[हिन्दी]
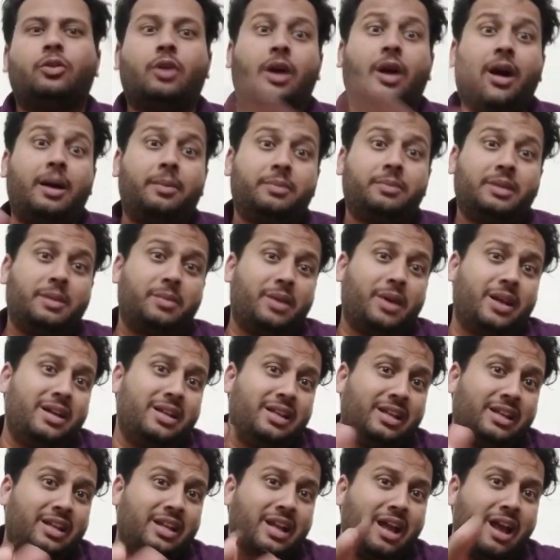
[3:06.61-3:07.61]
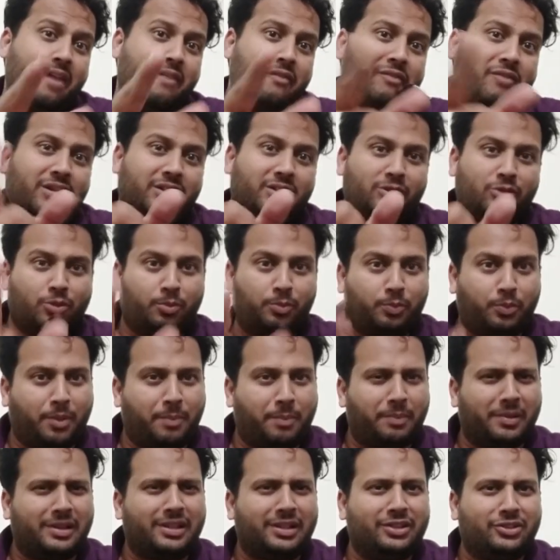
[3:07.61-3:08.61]
तो आपके भाई ने किया है वक्त को
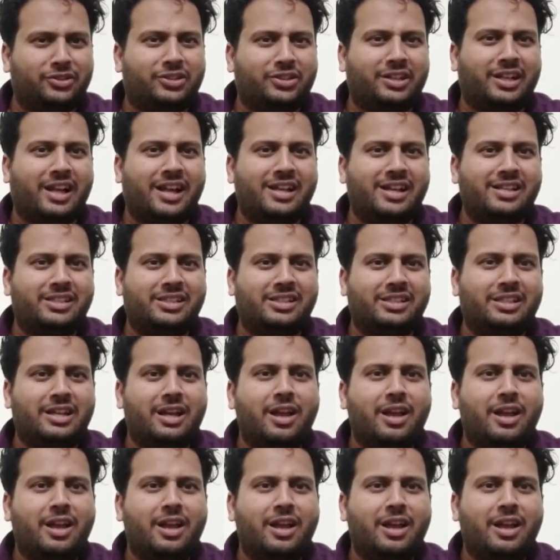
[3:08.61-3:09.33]
प्रॉपरली यूटिलाइज